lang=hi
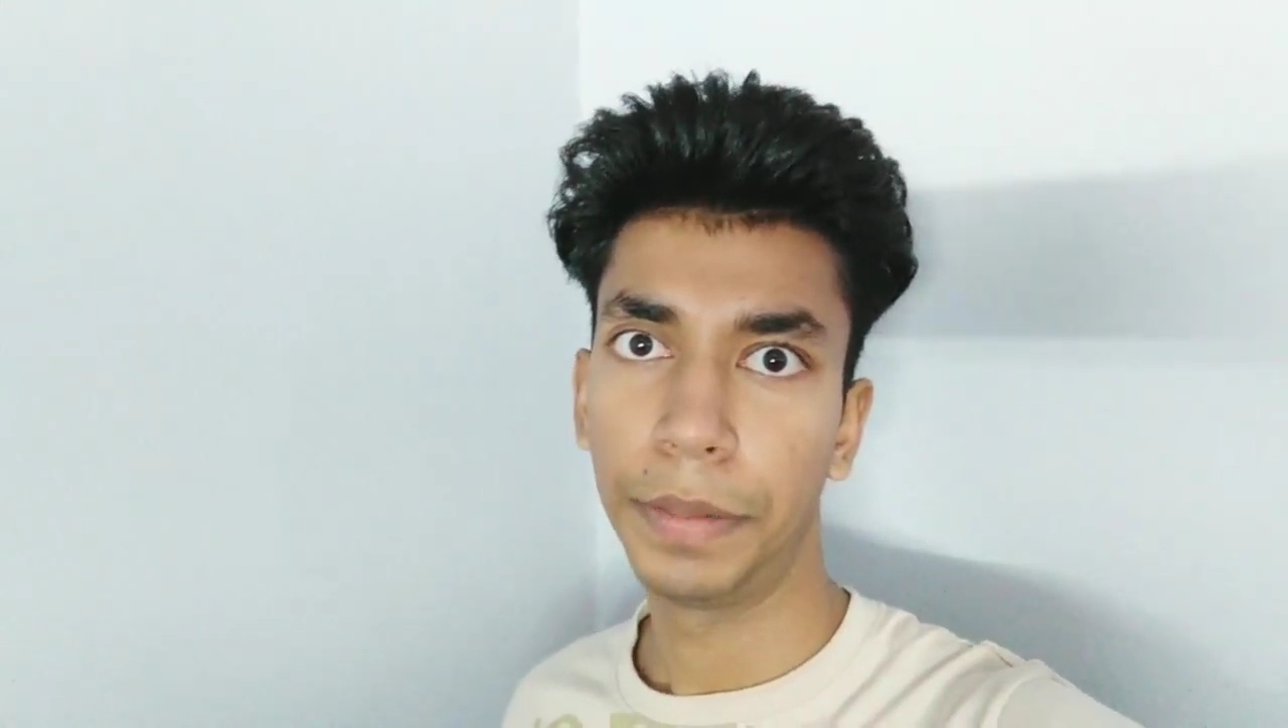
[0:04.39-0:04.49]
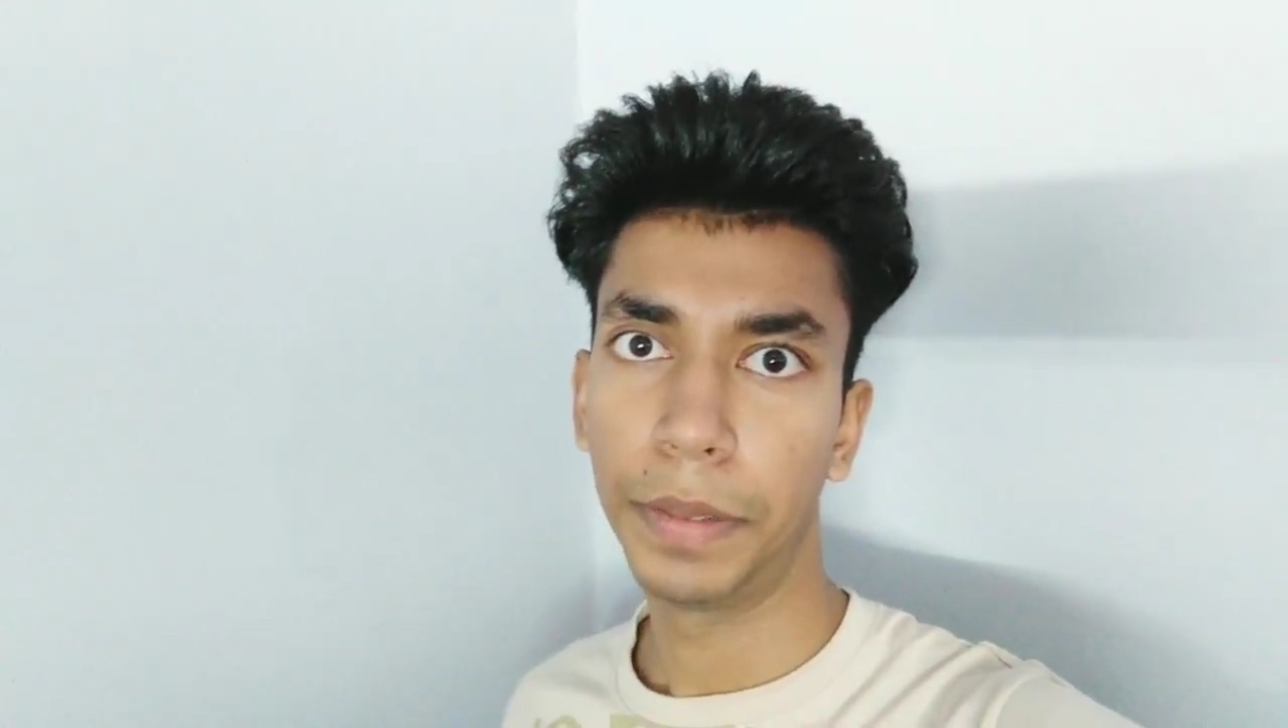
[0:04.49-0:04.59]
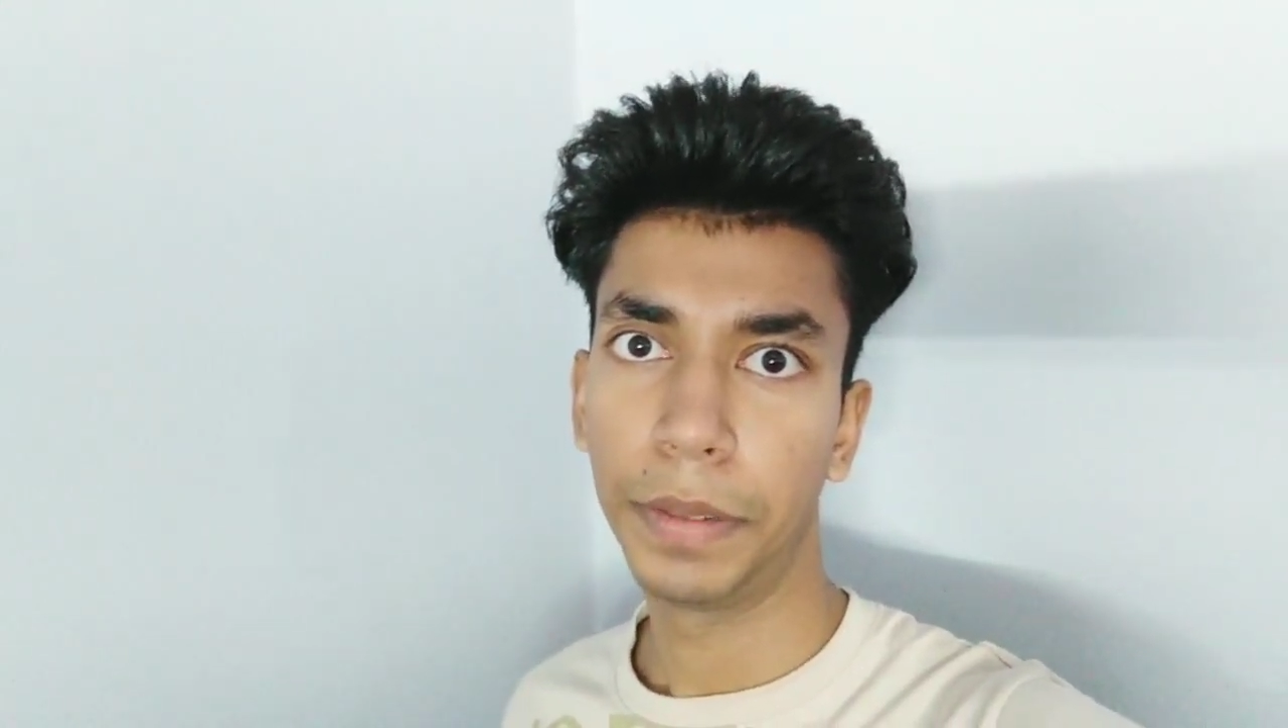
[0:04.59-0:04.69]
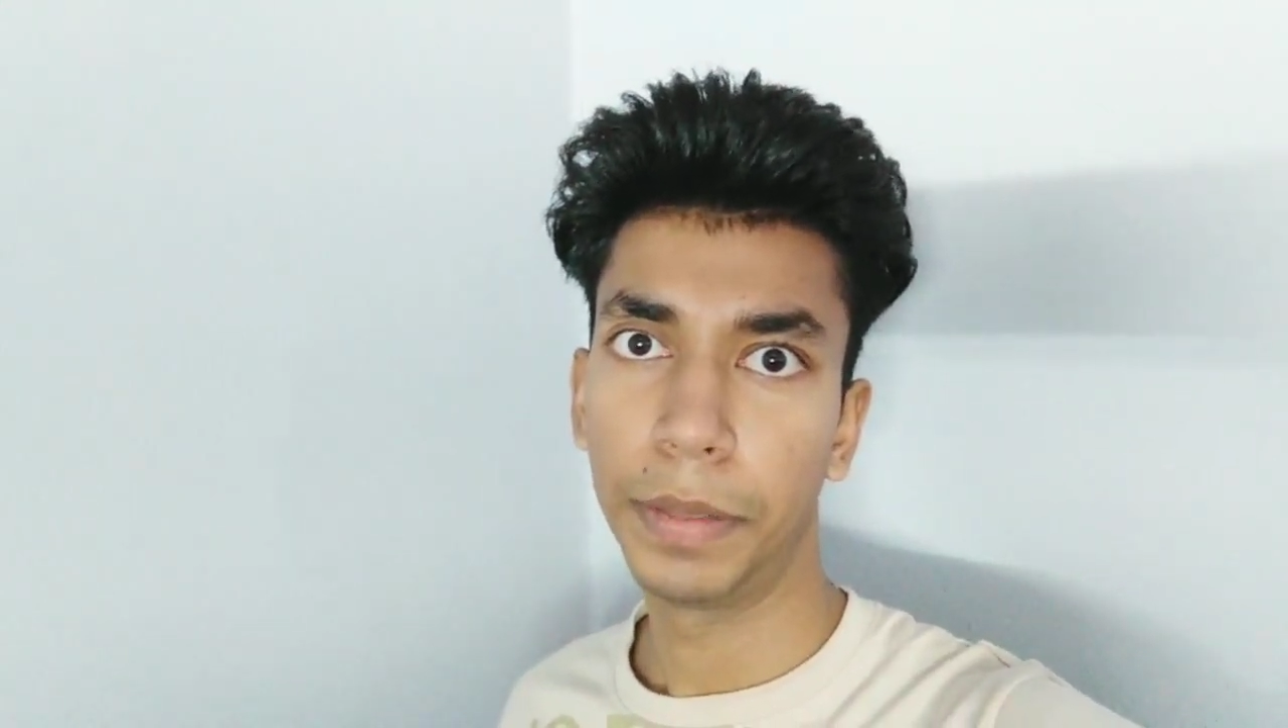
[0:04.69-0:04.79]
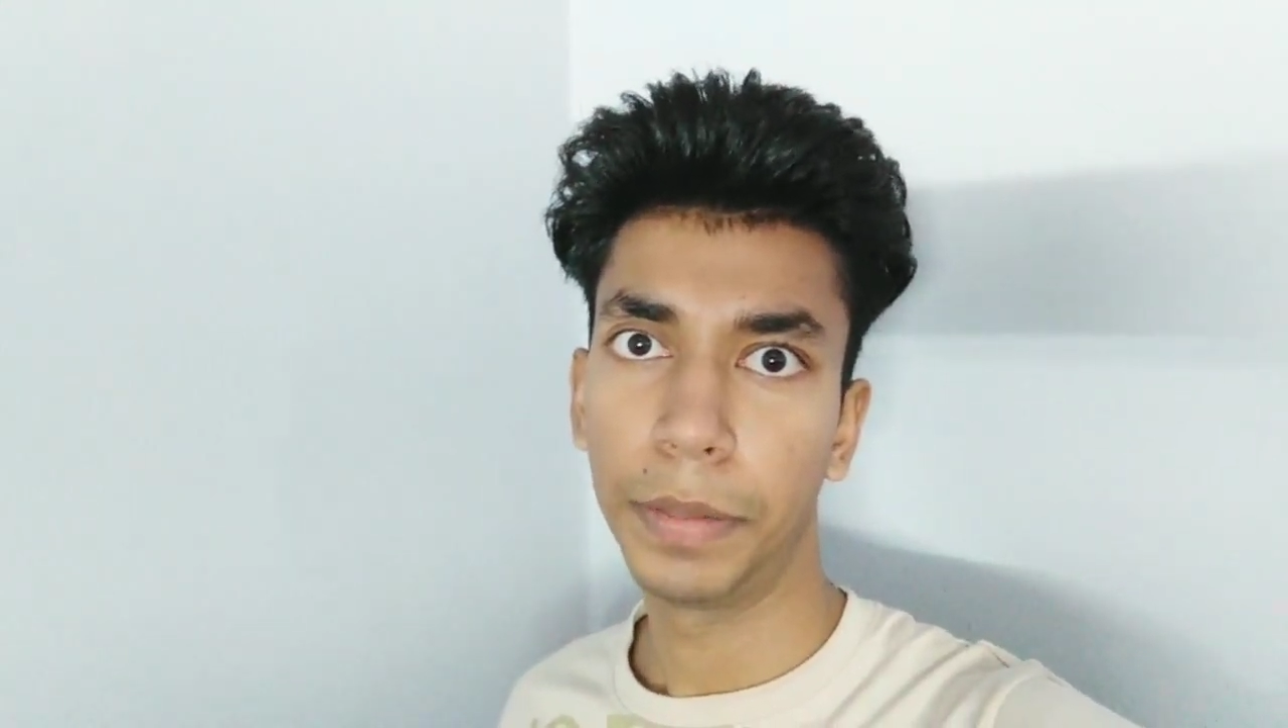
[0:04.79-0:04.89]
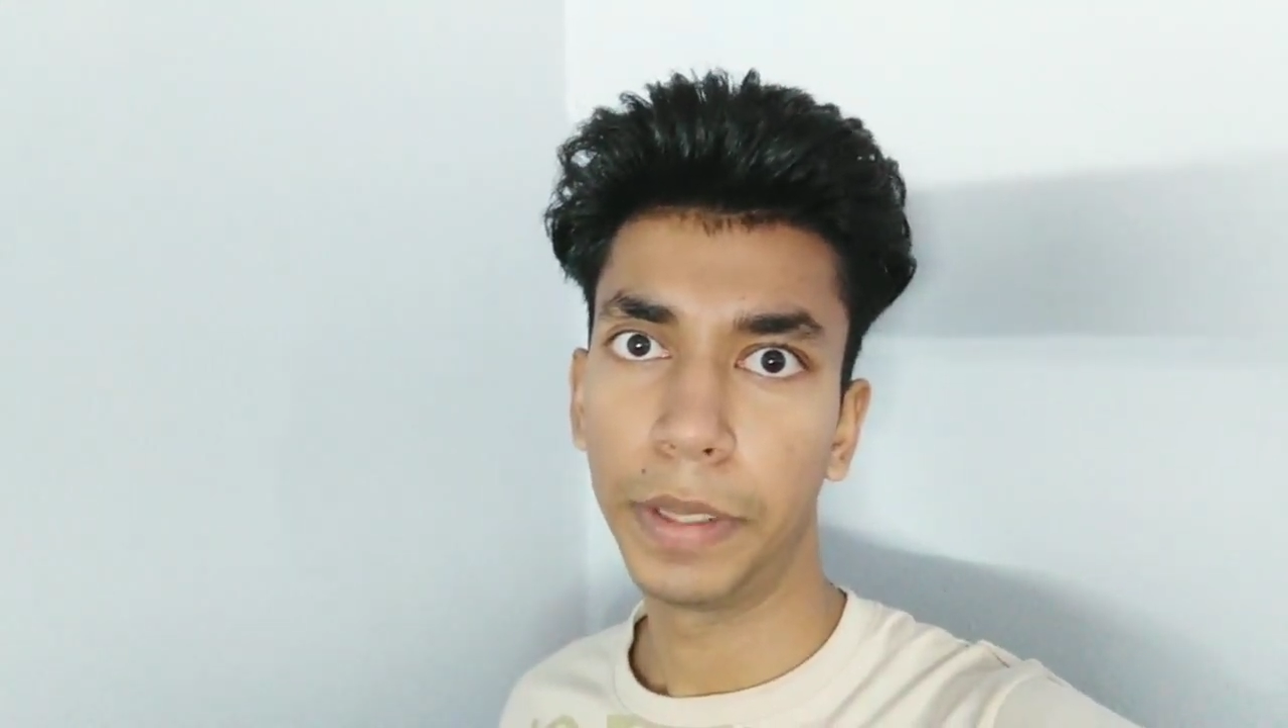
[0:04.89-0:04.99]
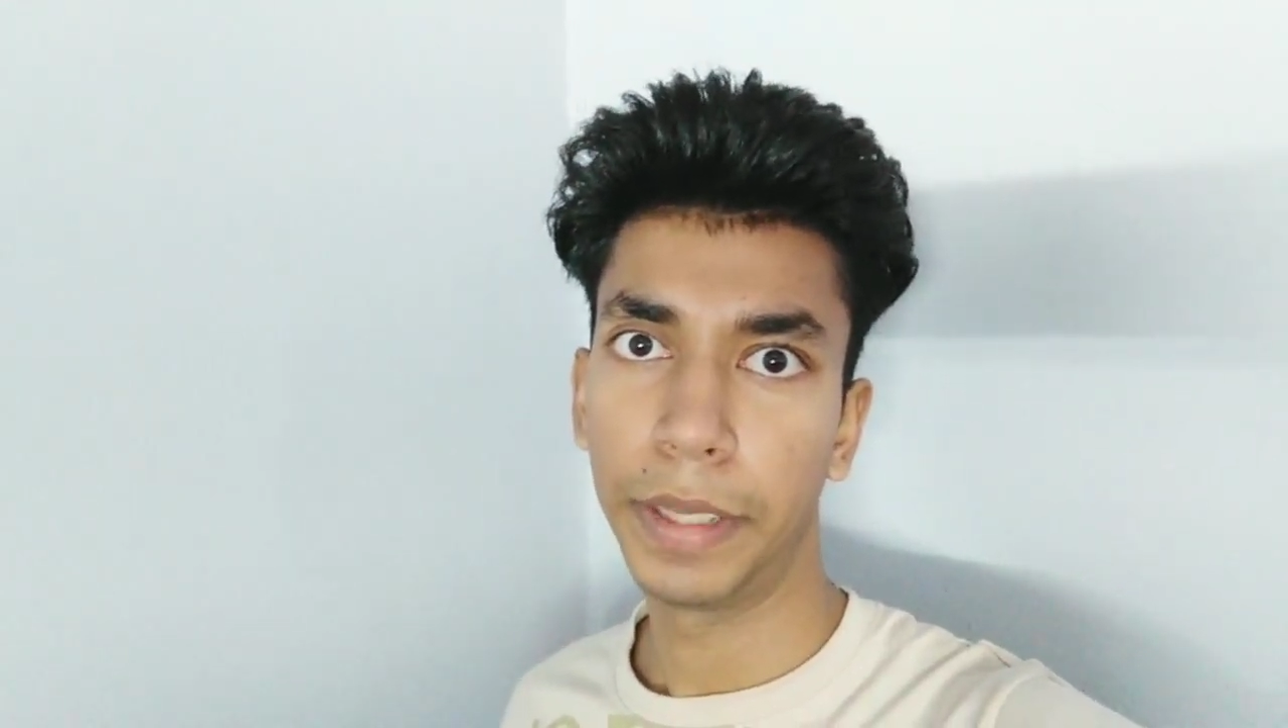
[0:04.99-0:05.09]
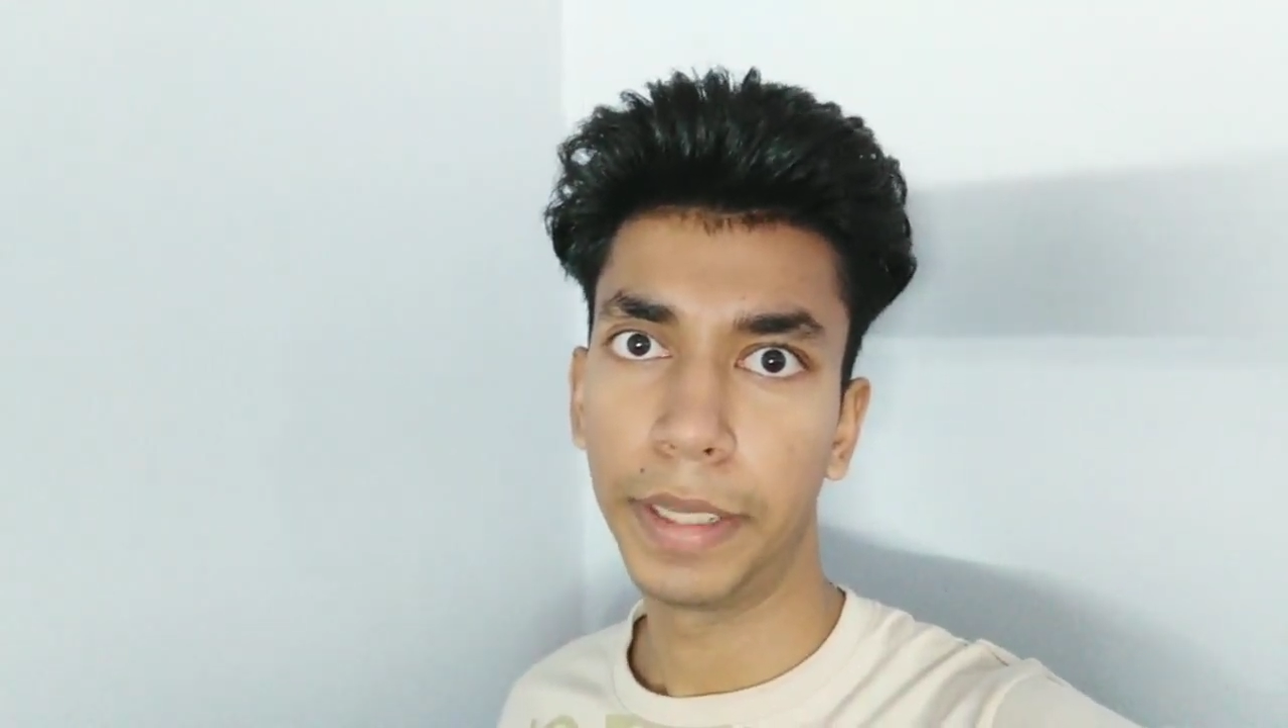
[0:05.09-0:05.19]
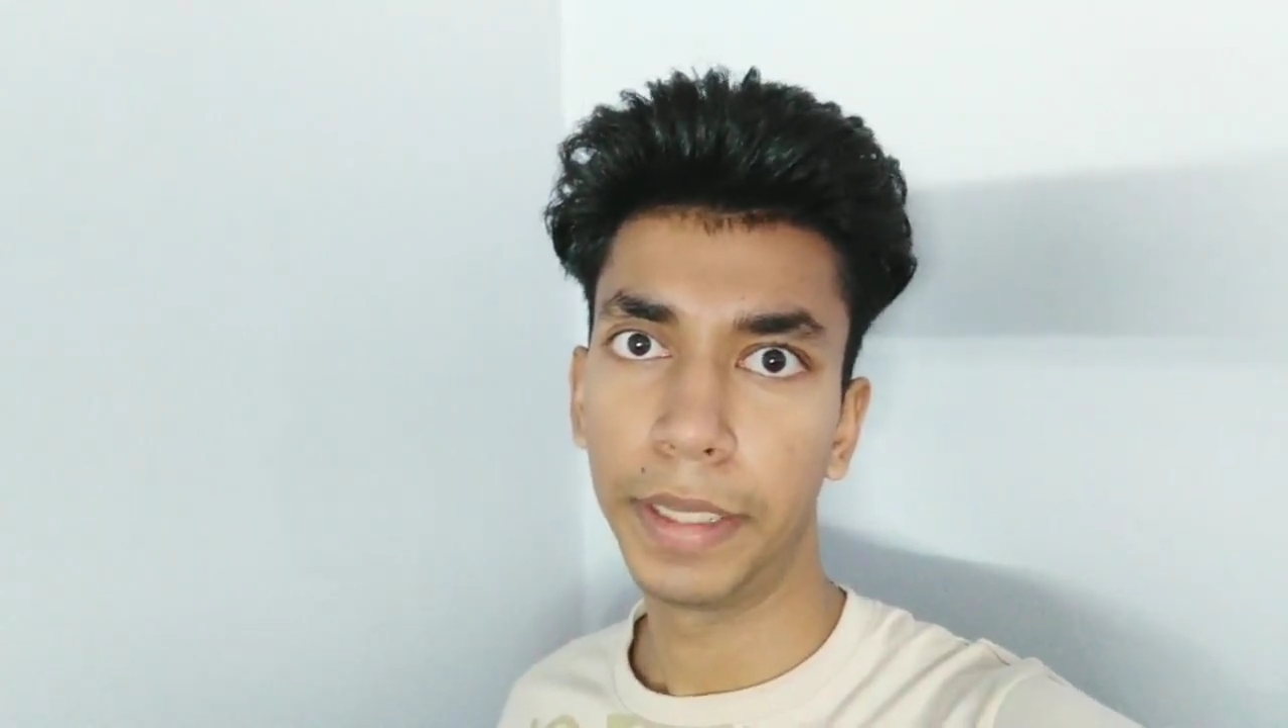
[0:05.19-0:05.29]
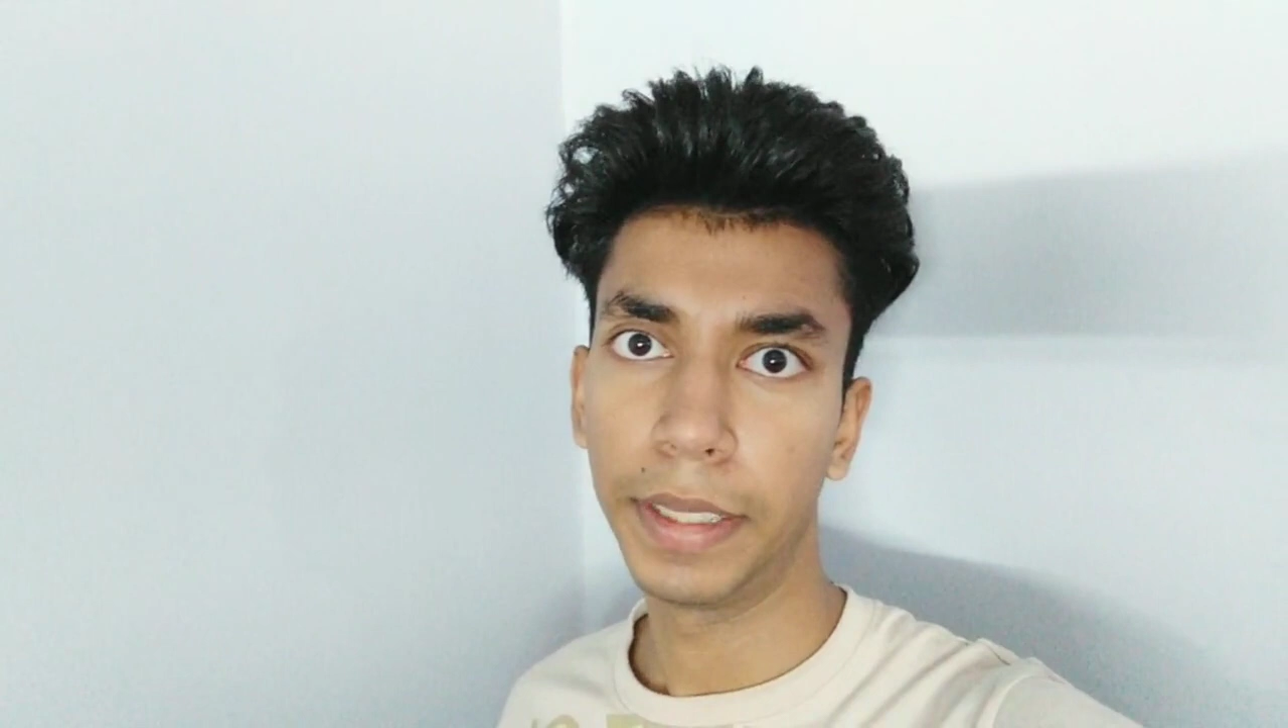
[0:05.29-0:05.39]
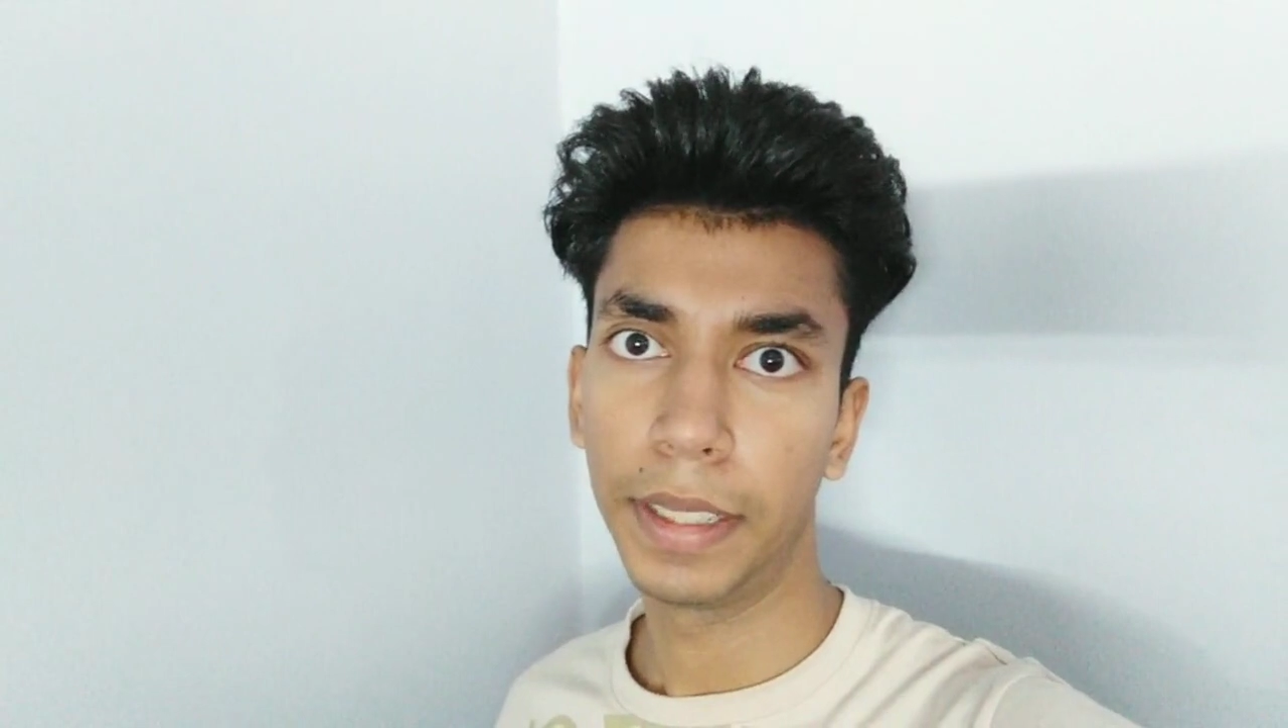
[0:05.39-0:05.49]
51.80